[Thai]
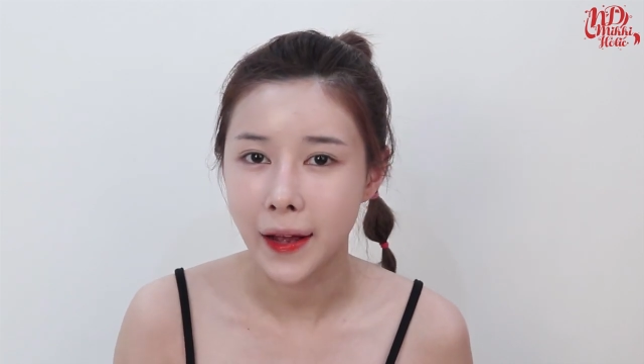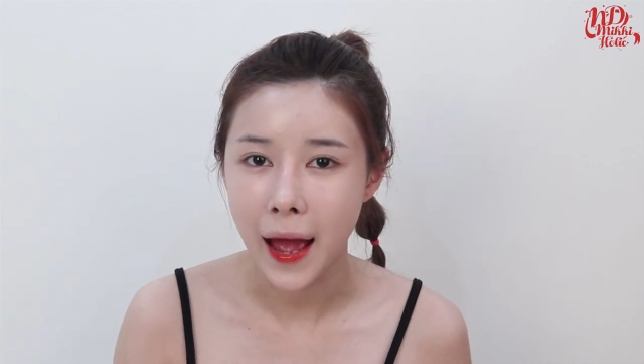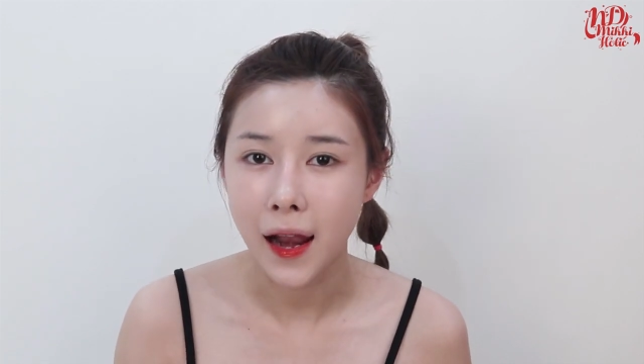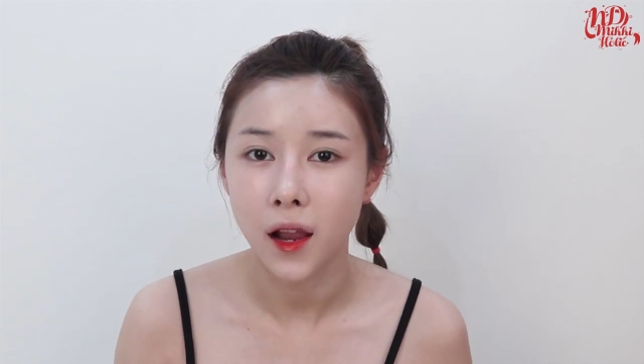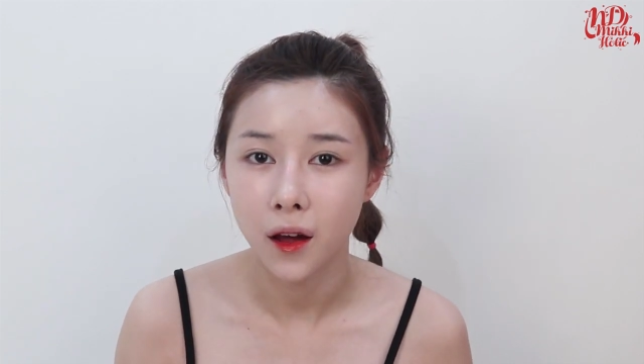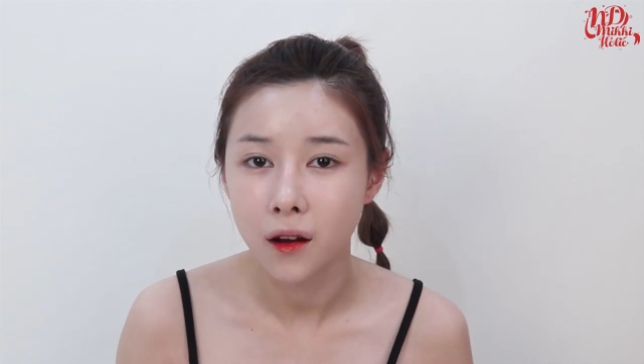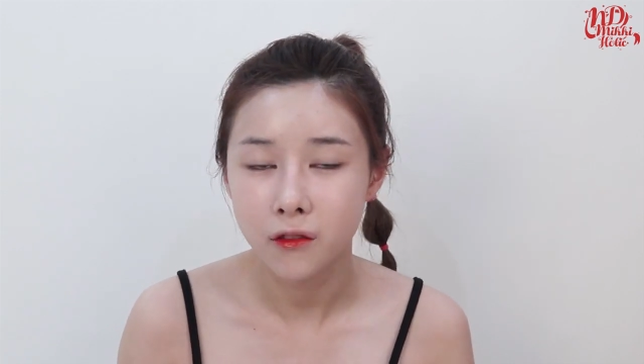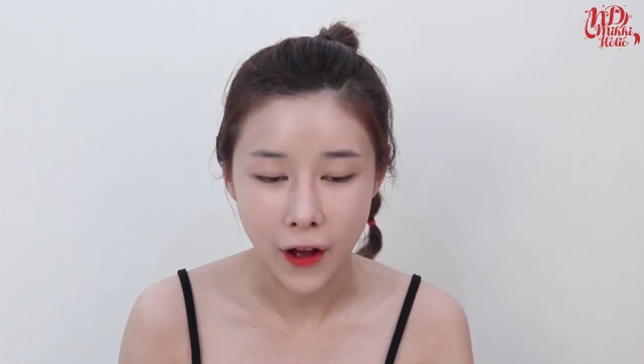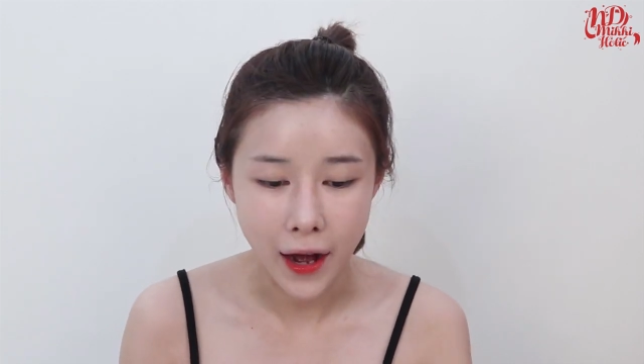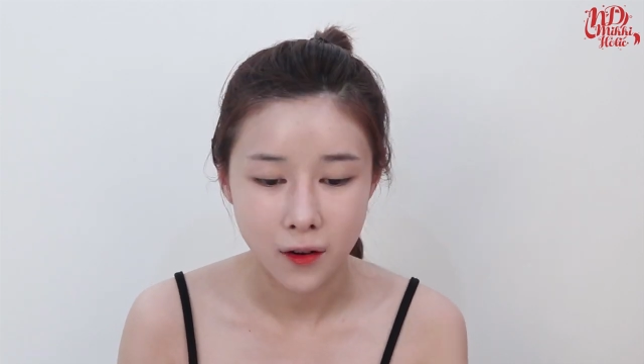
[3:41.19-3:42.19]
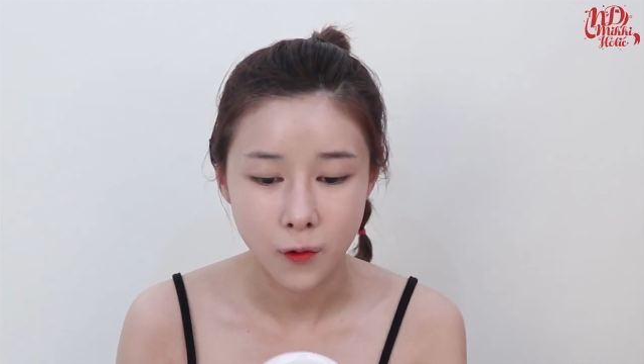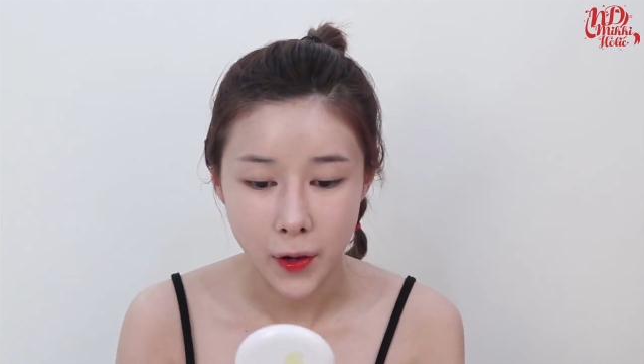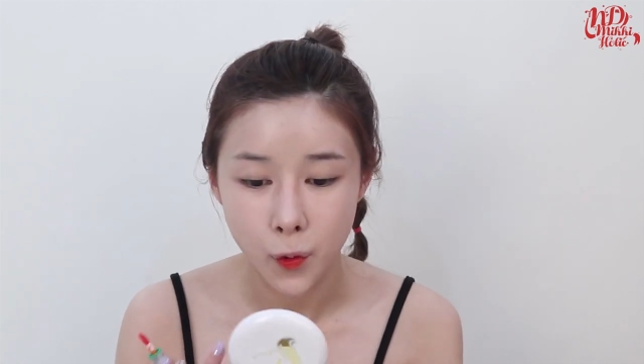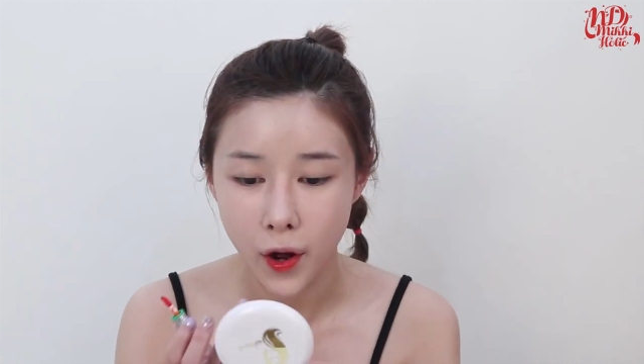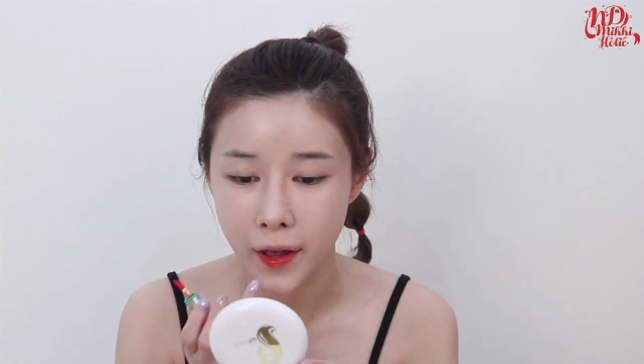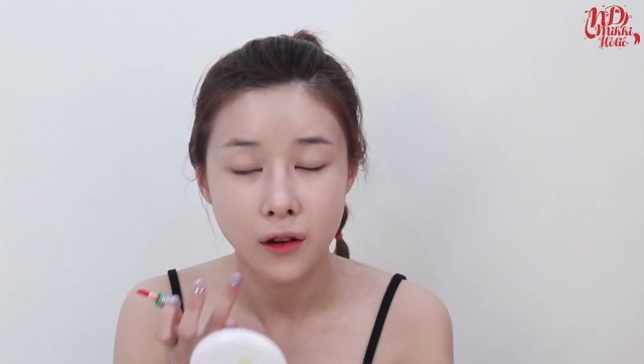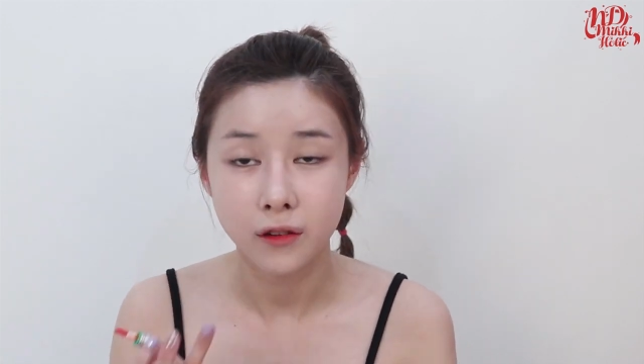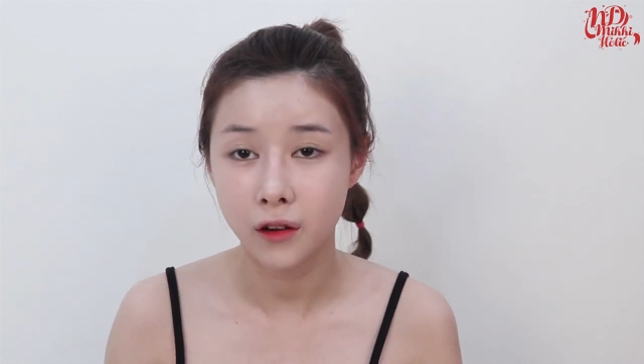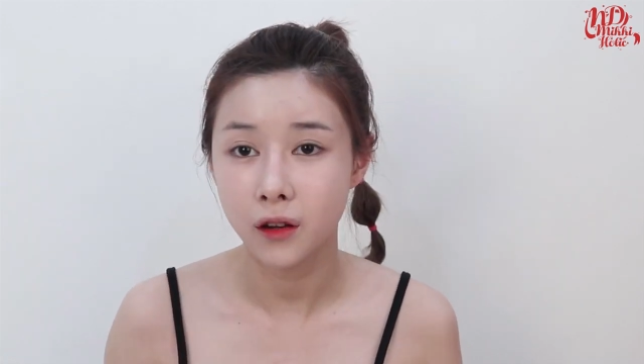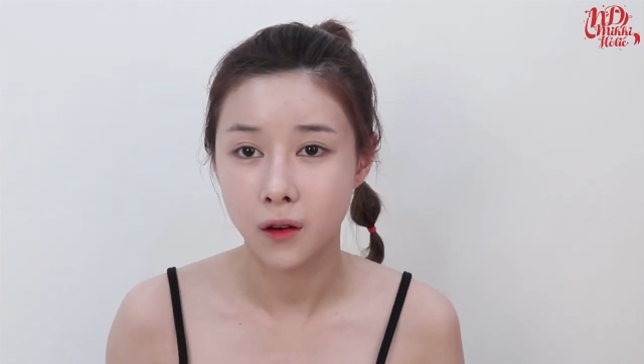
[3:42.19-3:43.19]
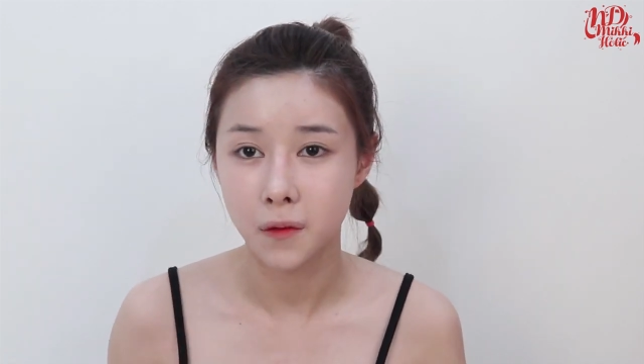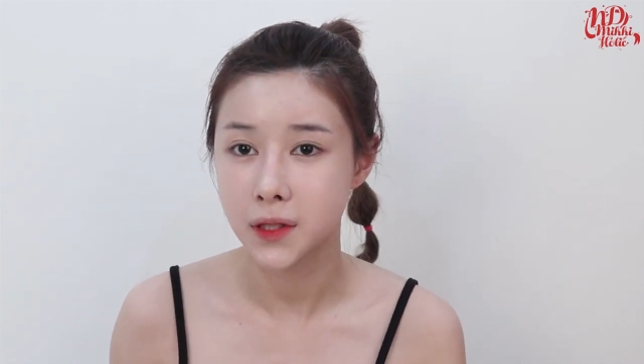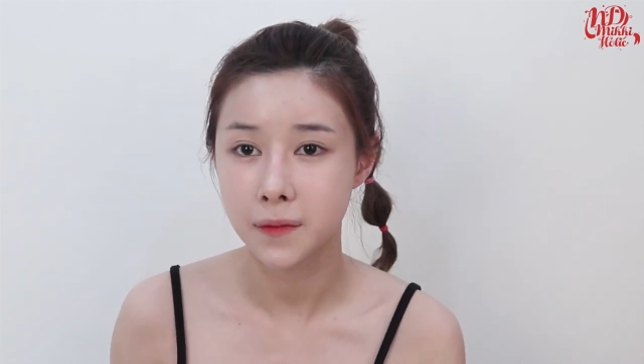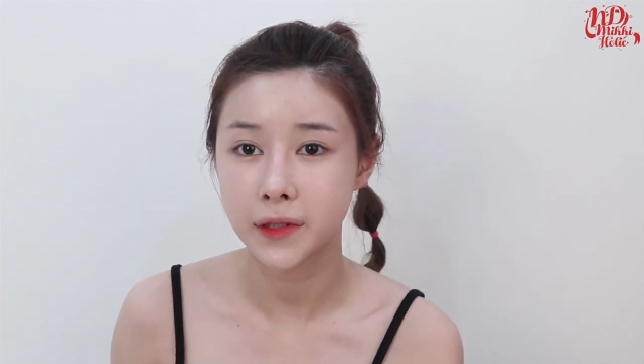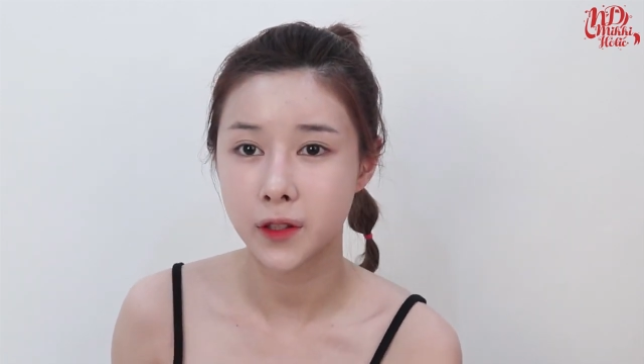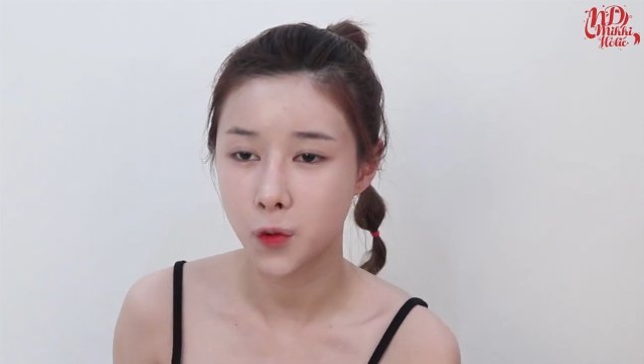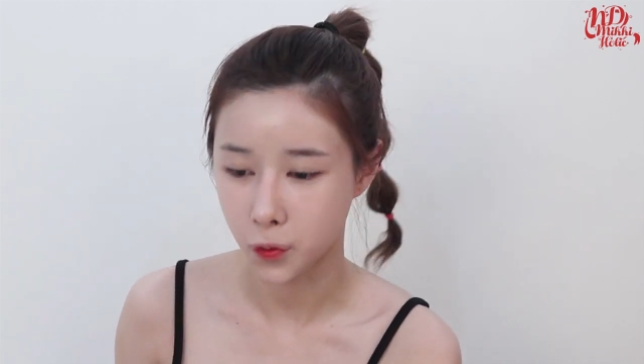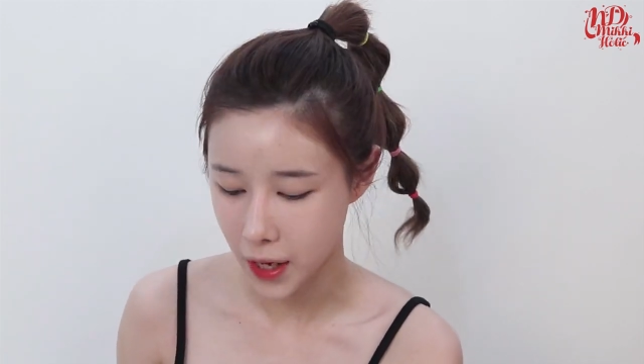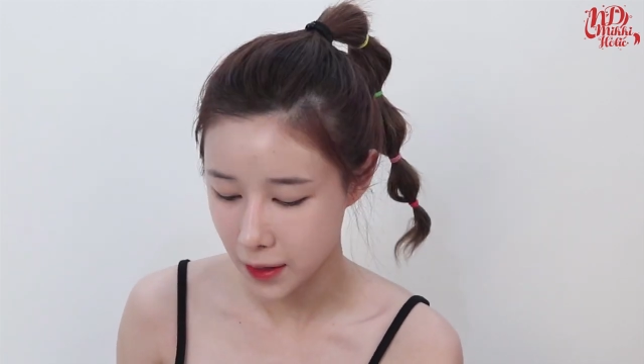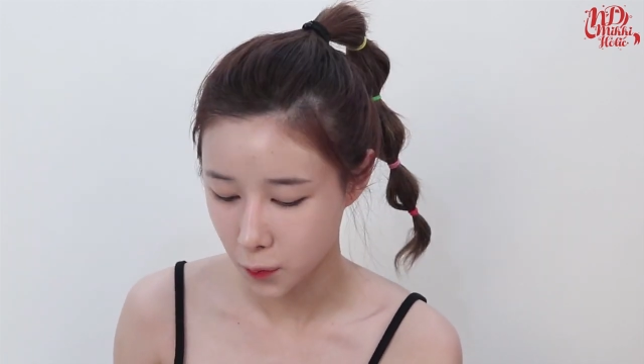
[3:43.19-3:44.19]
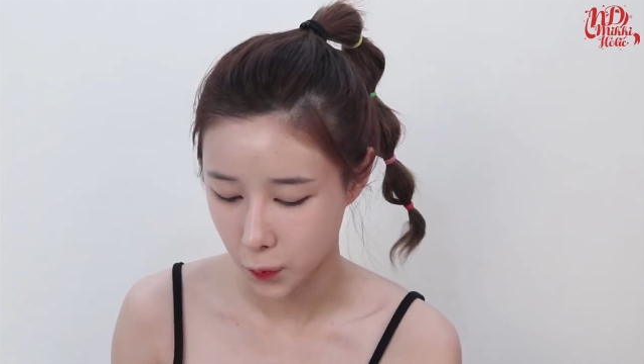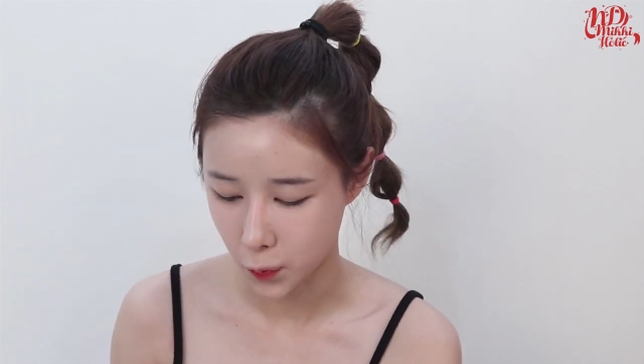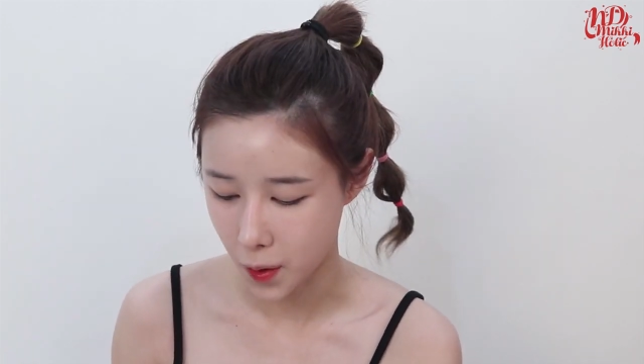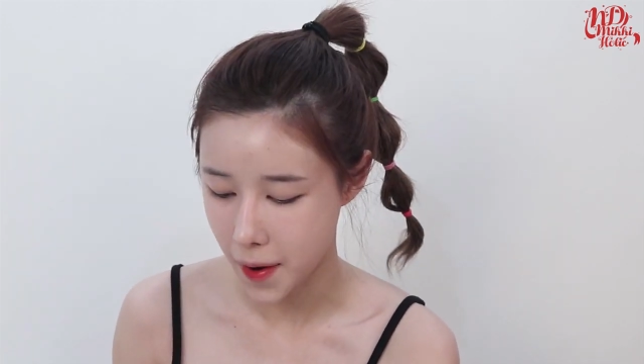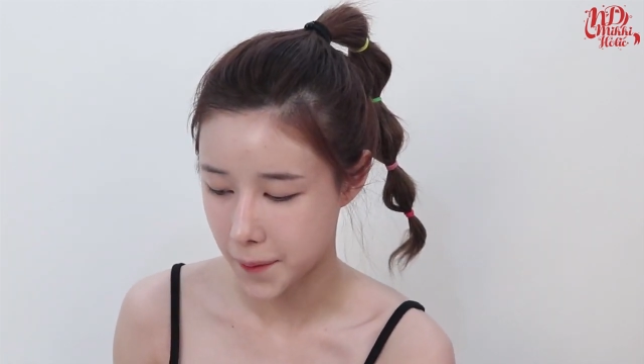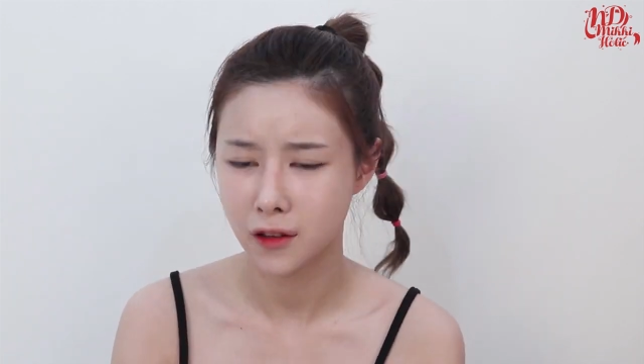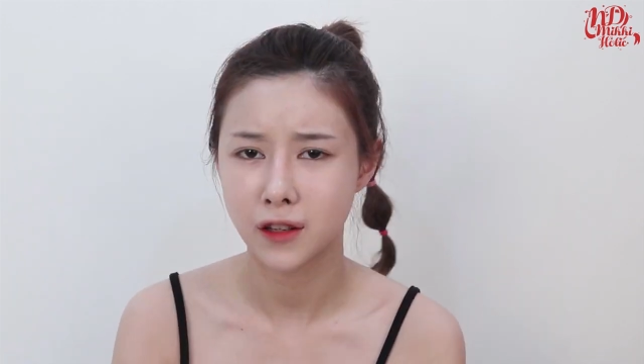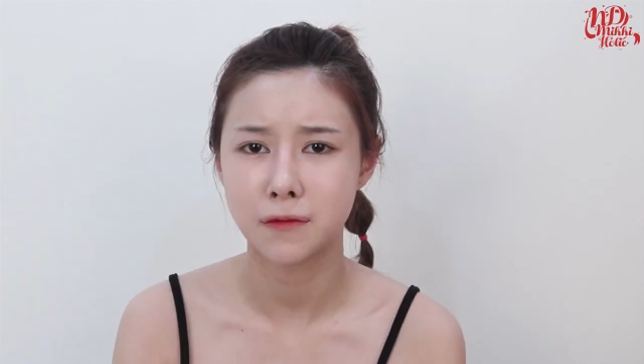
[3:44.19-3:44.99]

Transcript: การเลอะฟันไว้ด้วยเชื่อเถอะว่ามันจะไม่สนุกถ้าสมมติว่าแบบ